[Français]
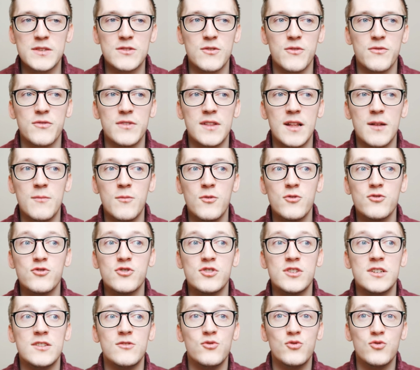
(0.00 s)
parce que
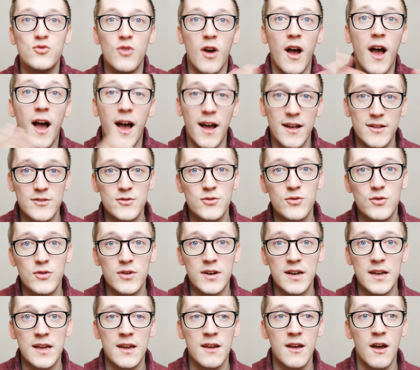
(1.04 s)
finalement j'ai toujours
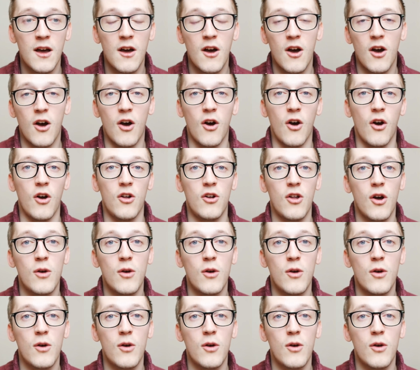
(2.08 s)
adoré euh,